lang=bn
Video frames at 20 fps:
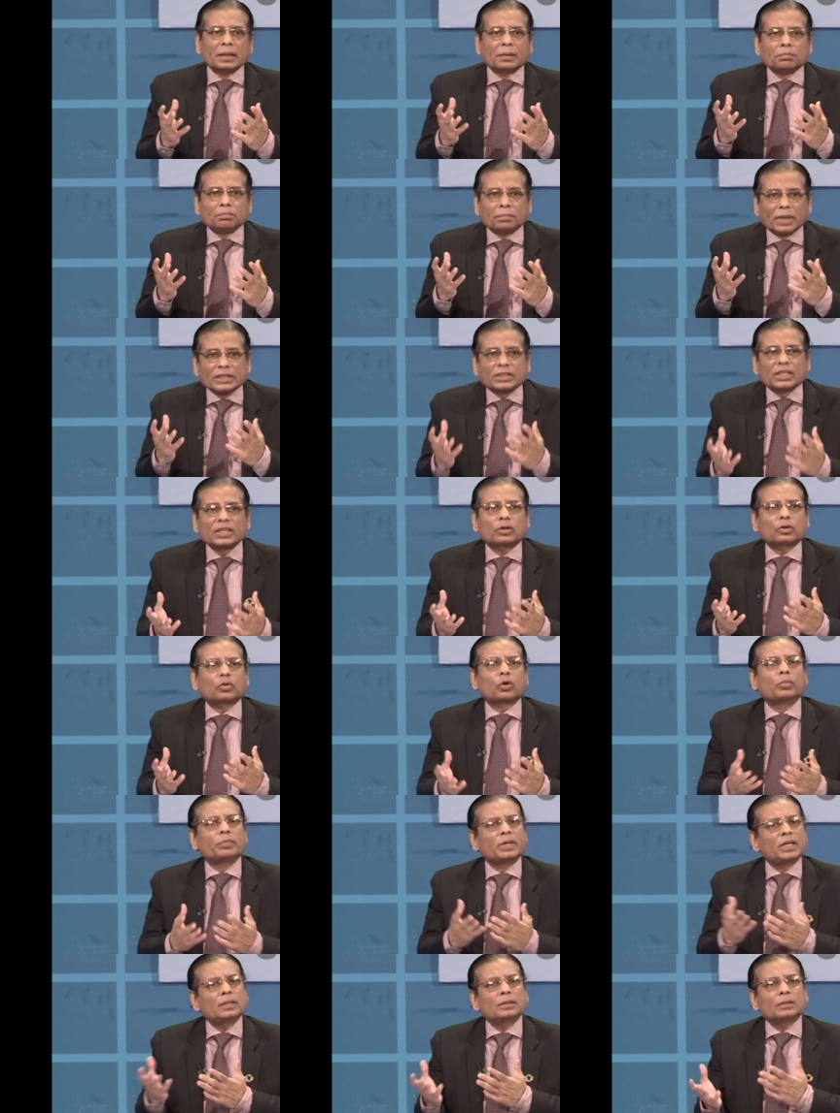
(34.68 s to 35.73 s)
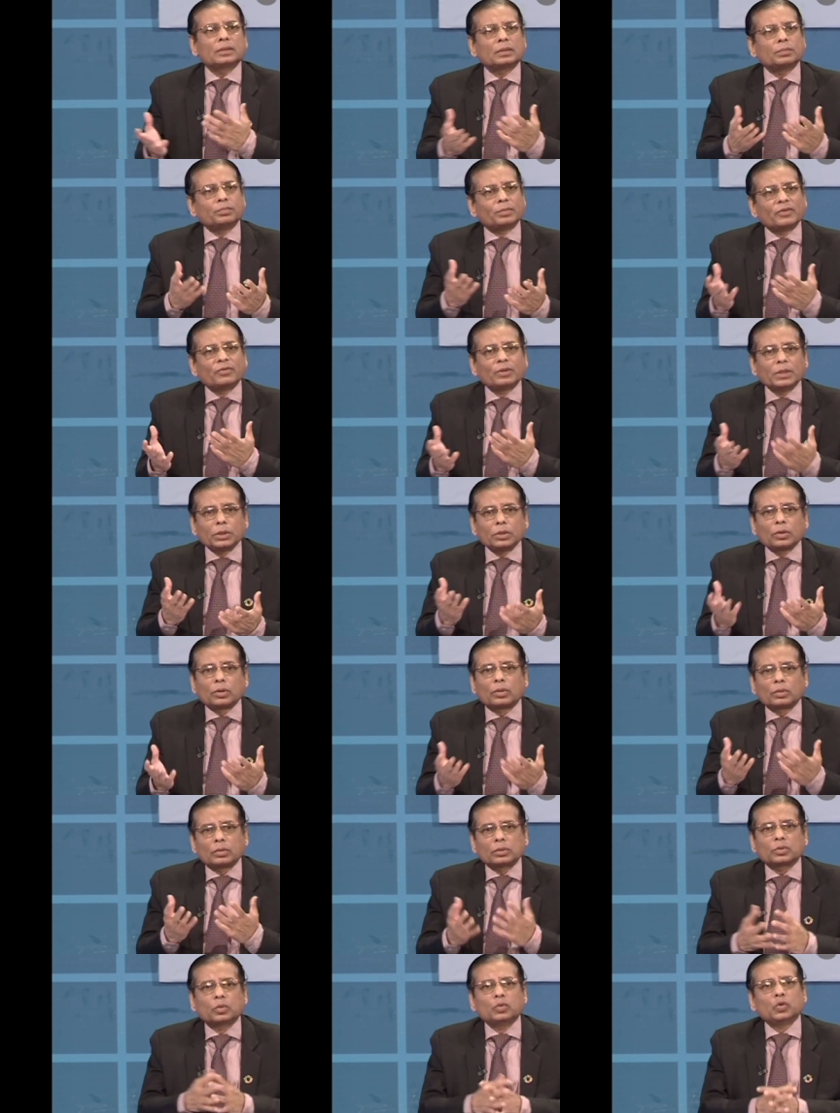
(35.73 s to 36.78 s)
ব্যতিক্রমী বিভিন্ন
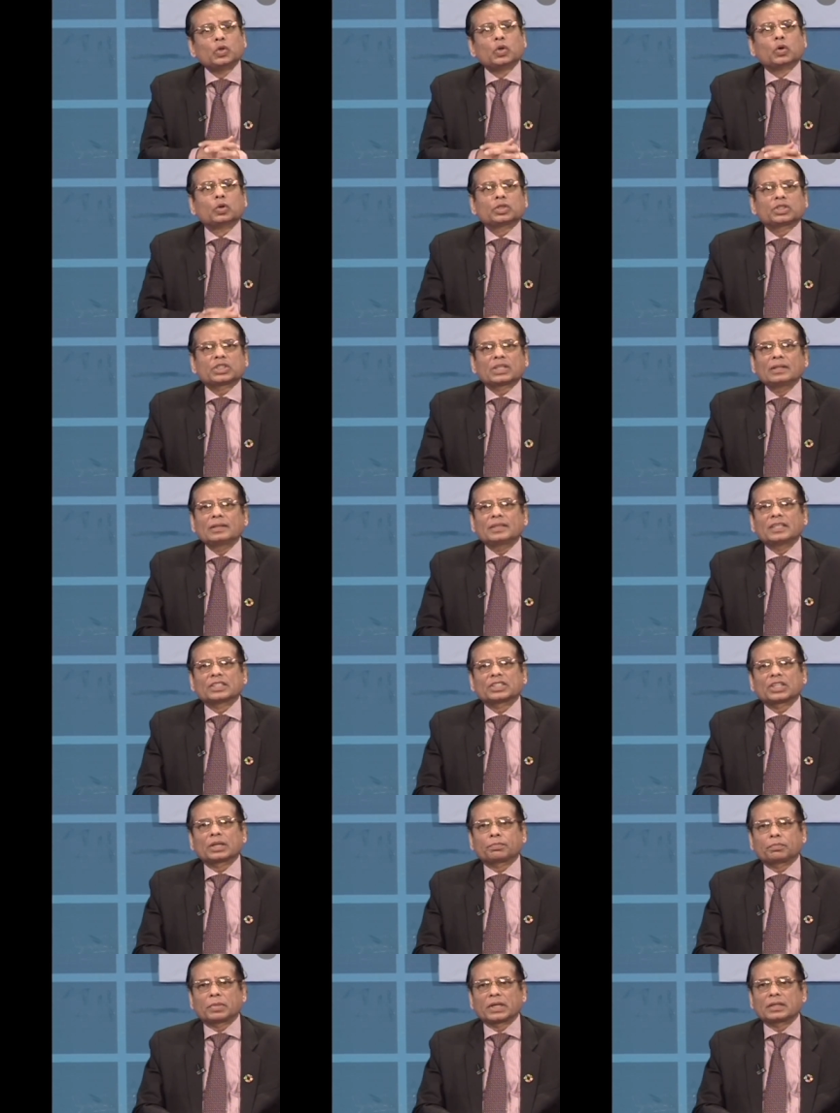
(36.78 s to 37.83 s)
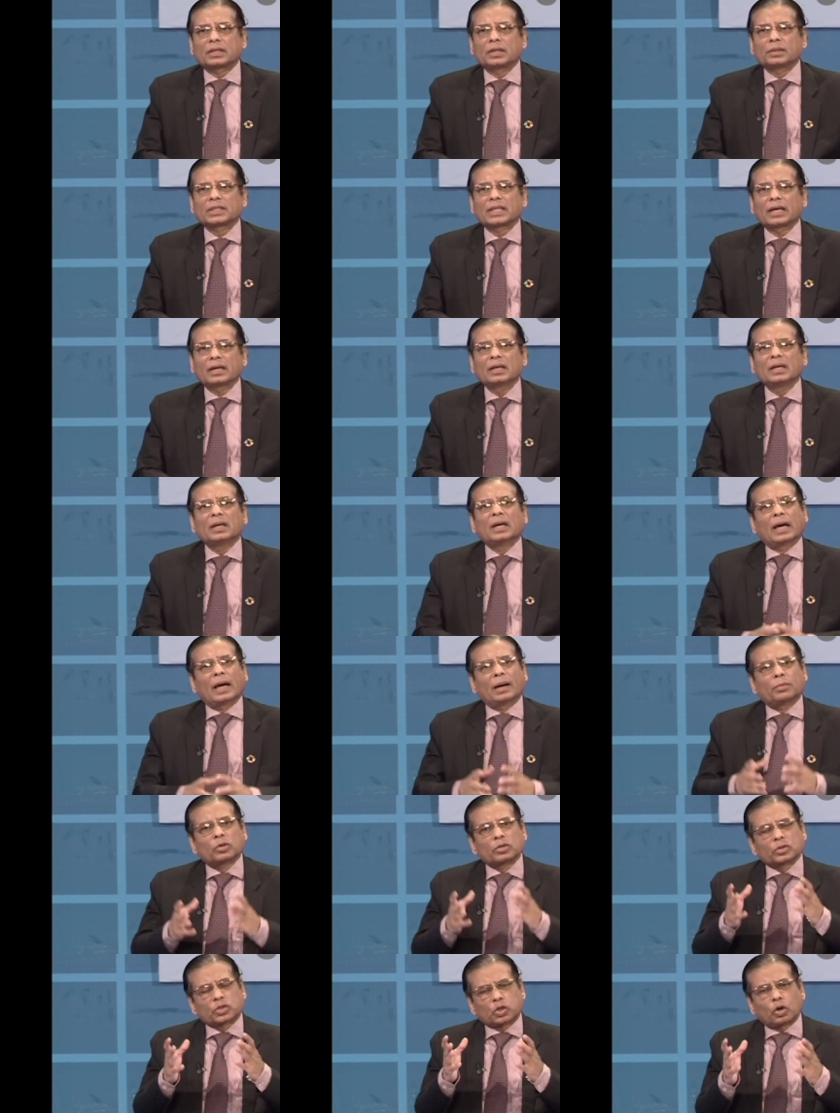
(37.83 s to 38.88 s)
উন্নয়নশীল দেশের প্রেক্ষিতে
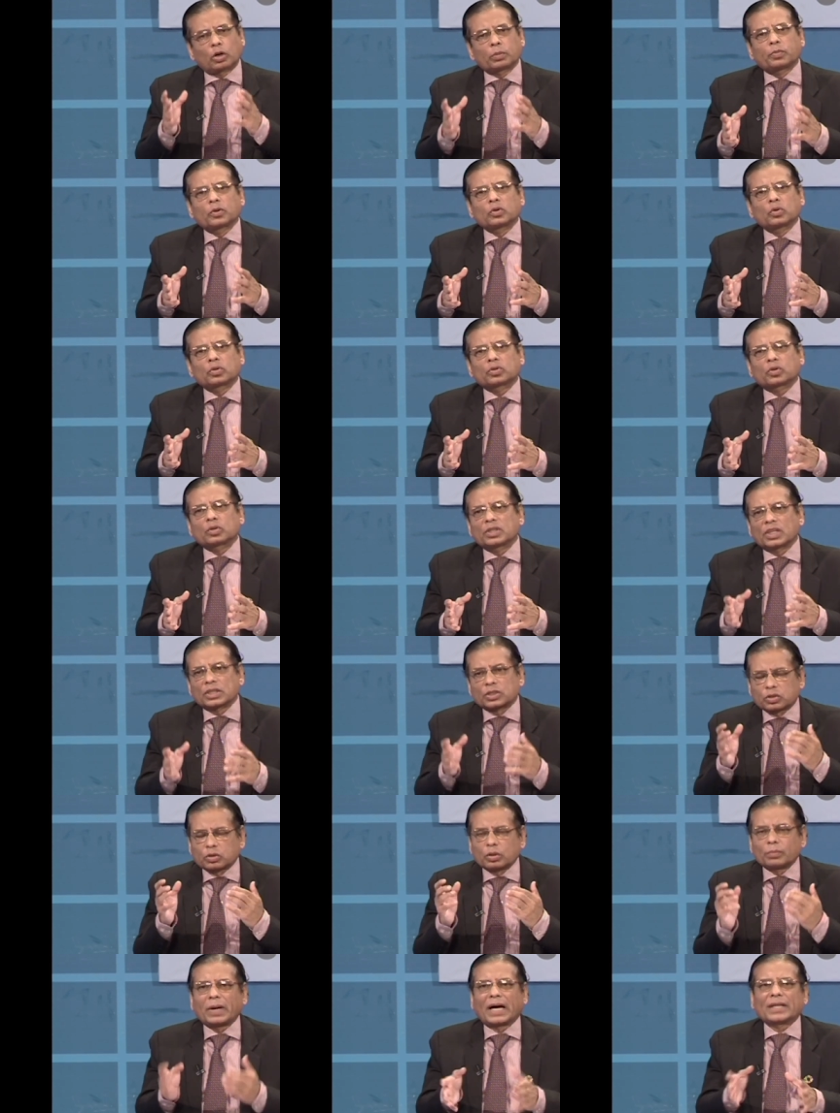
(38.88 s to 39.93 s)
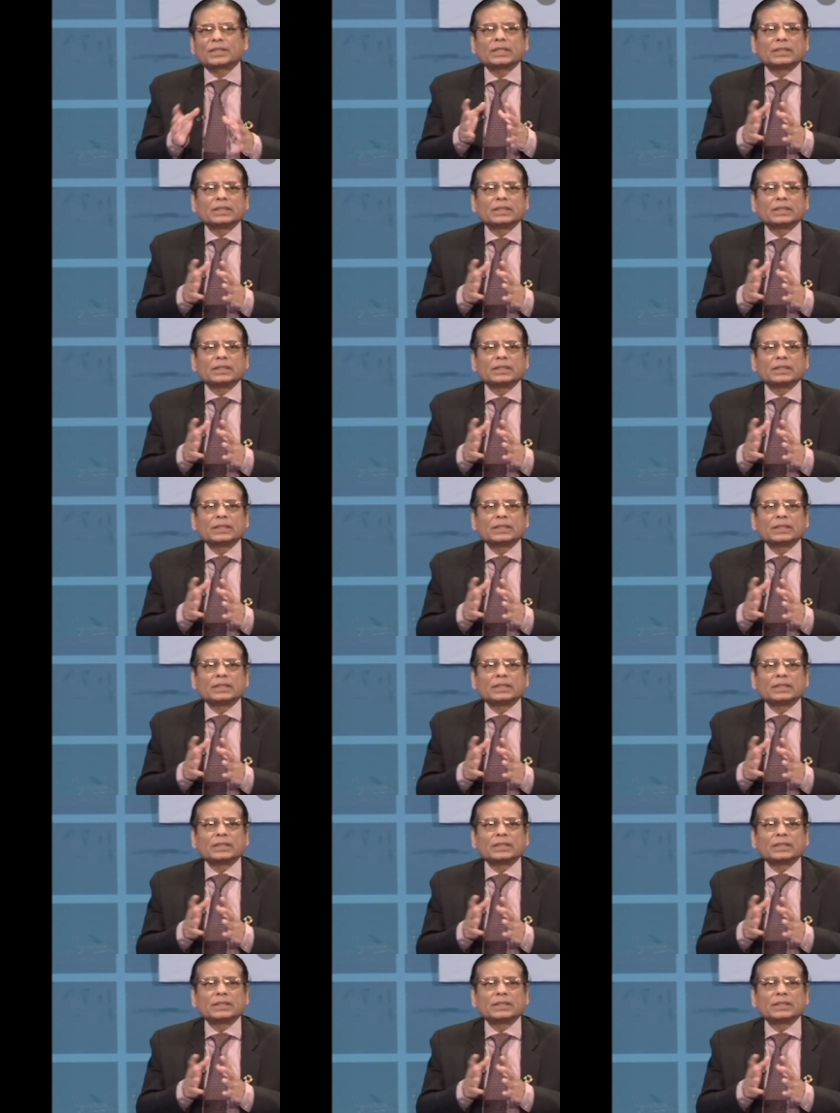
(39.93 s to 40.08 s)
এবং স্বল্পোন্নত দেশ তো বাদই